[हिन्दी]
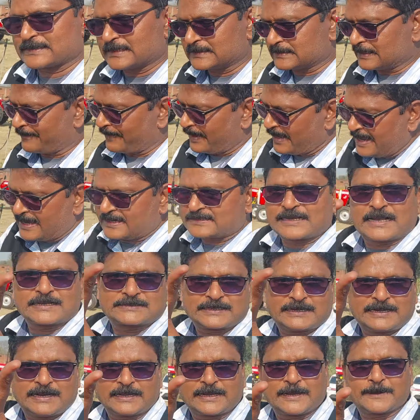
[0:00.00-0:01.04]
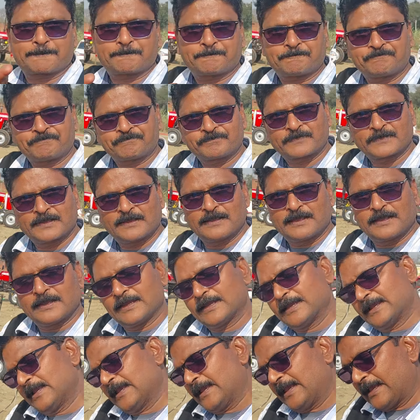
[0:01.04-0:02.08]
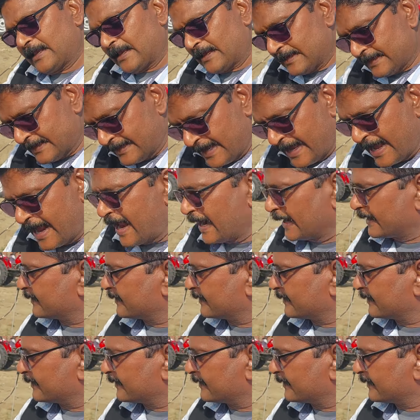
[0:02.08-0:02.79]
है सब एक साथ सारे गन्ने मिल जाने योग्य बनते हैं ये